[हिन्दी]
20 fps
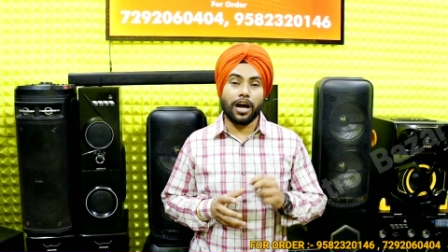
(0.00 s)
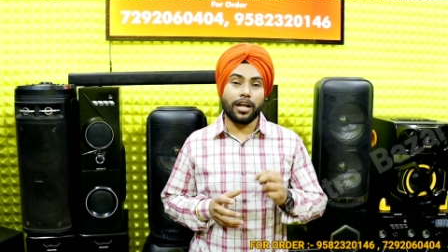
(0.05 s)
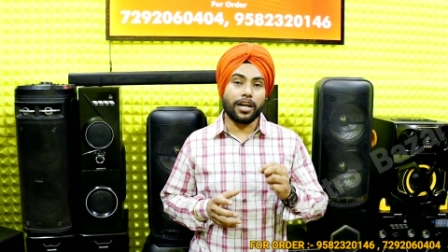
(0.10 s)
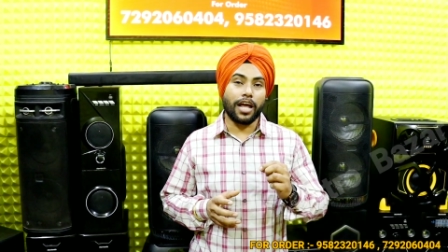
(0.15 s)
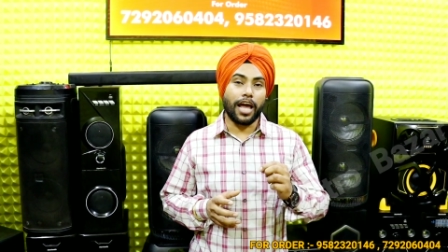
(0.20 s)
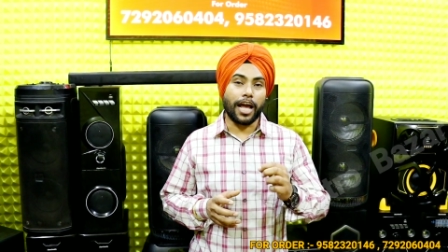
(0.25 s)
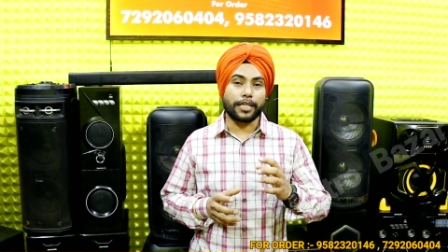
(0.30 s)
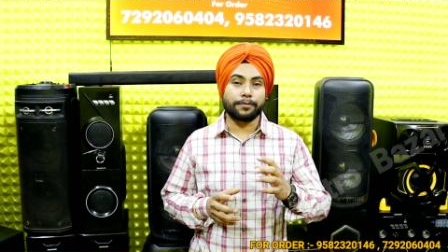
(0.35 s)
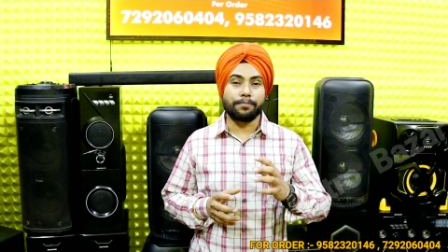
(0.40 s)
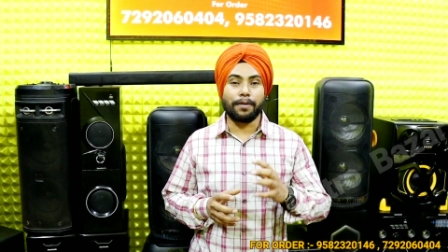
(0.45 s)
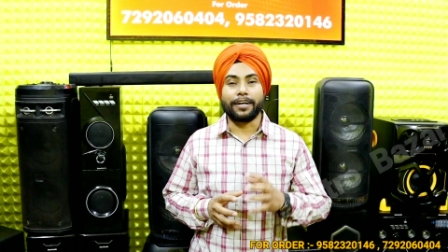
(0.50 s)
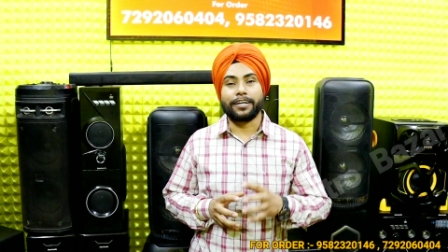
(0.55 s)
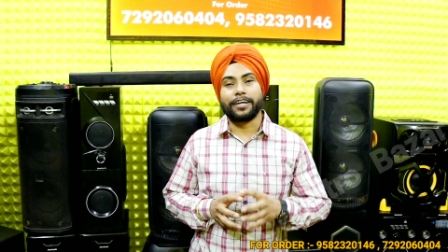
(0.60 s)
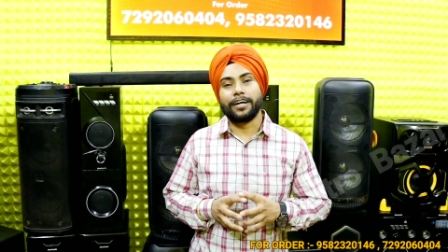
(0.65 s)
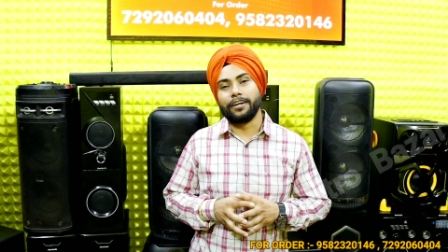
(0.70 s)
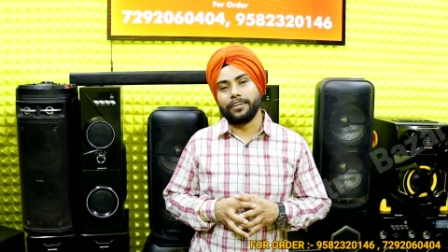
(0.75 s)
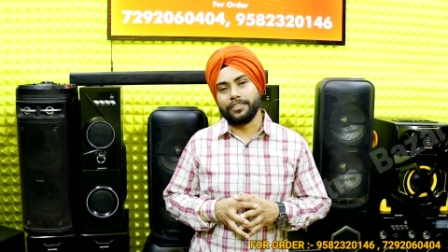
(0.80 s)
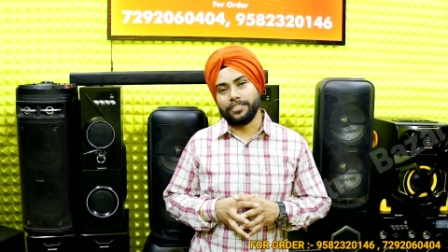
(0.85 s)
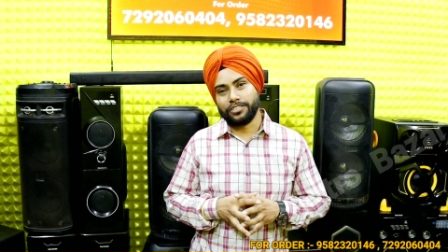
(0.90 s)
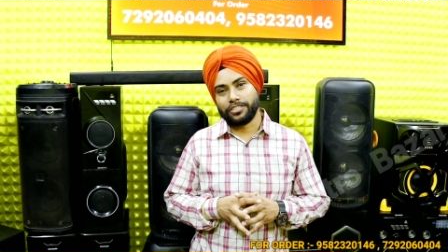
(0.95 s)

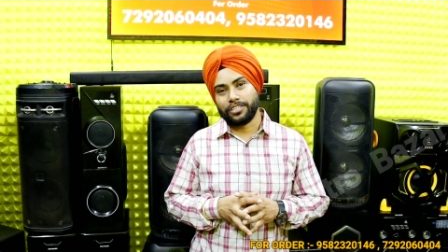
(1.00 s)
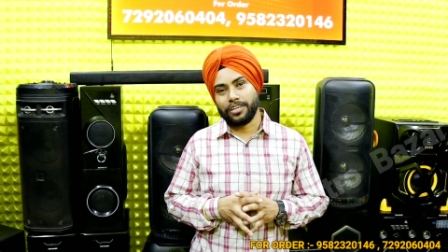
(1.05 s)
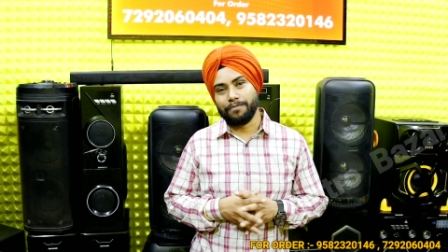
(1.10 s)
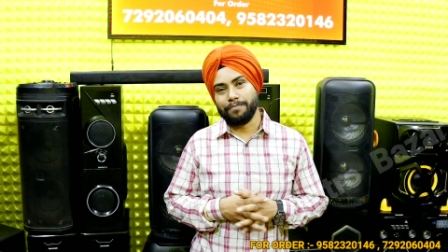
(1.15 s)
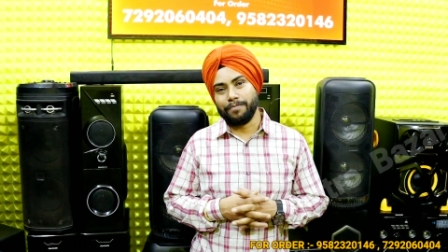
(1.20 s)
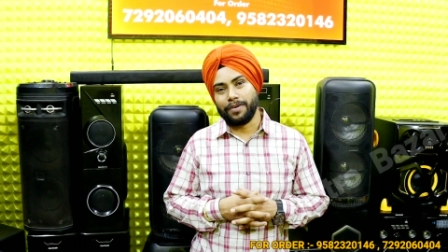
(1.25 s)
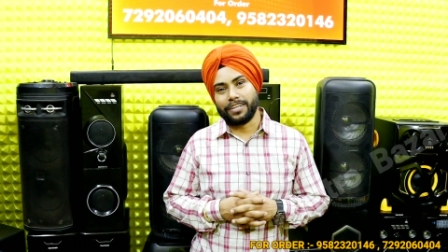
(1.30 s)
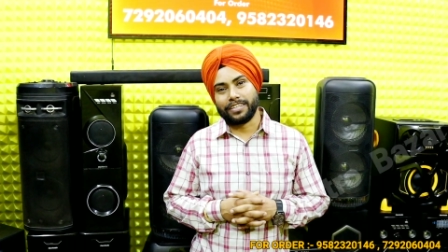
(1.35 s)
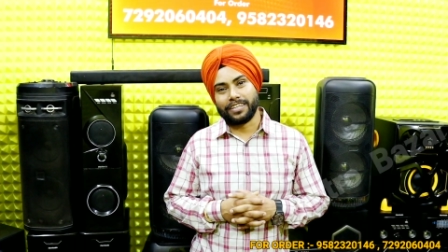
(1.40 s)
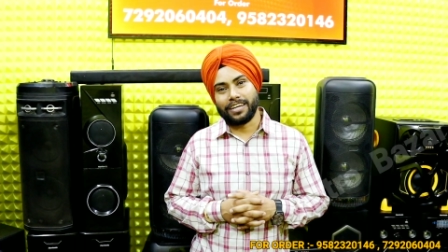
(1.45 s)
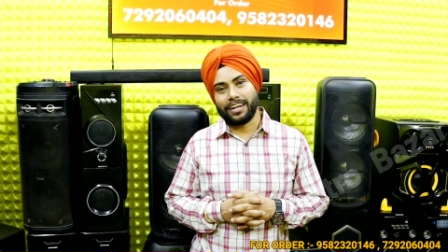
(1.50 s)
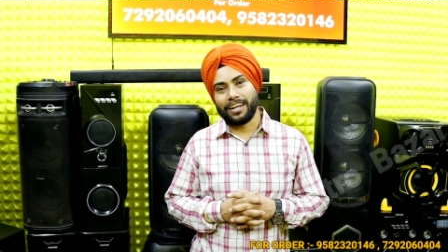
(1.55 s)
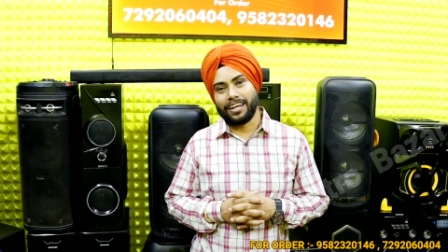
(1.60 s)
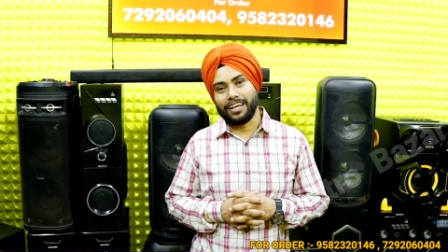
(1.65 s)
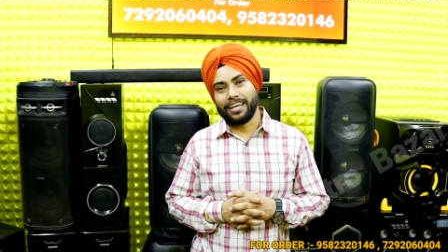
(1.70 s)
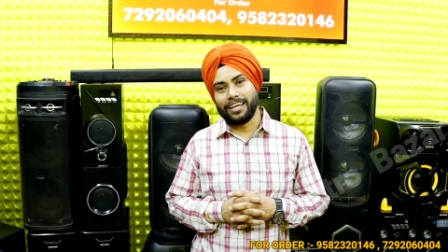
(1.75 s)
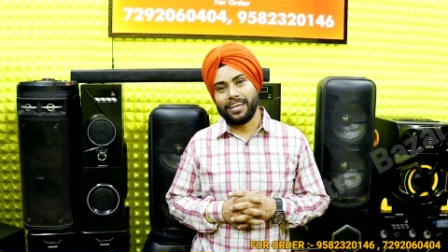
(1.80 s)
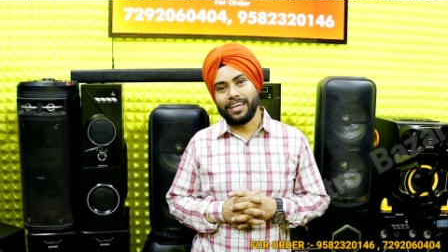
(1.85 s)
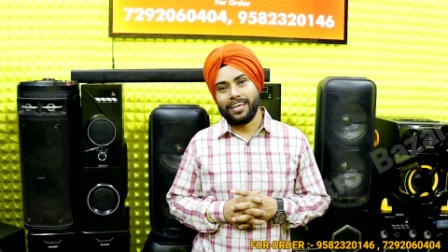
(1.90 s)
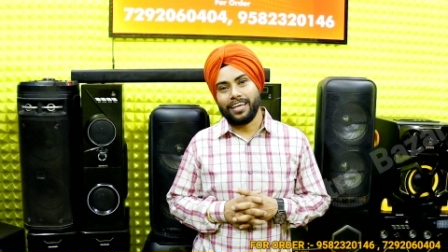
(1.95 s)
अनएक्सपेक्टेड जिसकी हम बात कर रहे
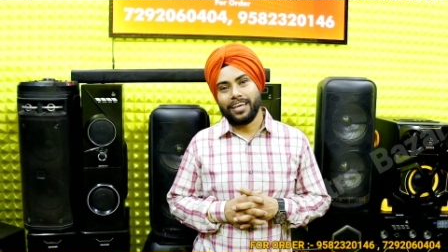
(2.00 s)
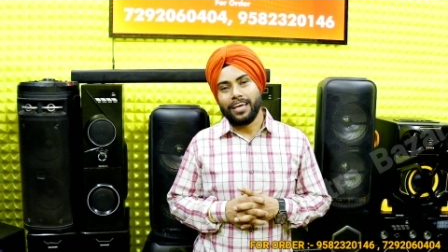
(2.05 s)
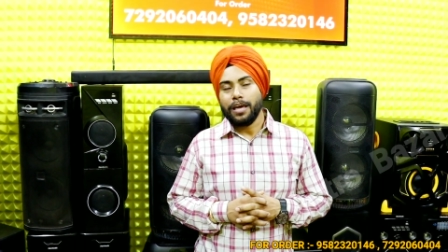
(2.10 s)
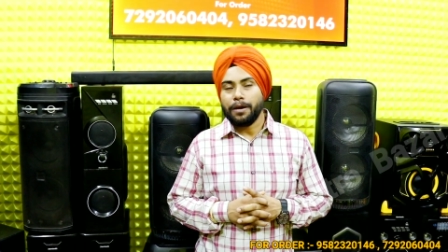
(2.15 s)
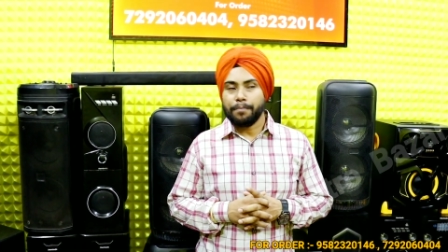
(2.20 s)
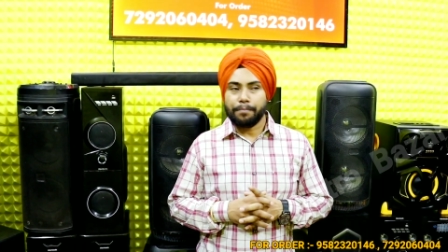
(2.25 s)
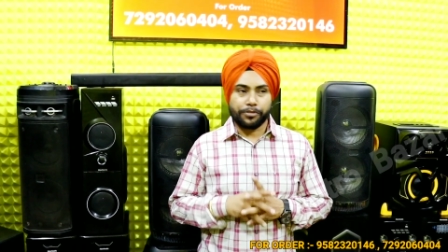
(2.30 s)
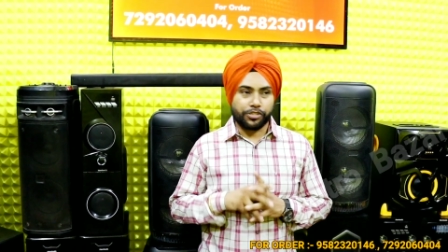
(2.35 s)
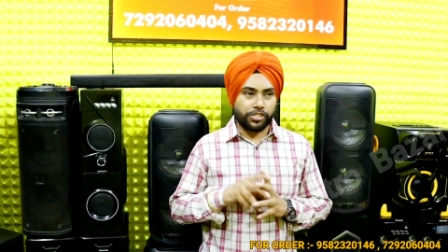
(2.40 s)
हैं जी जी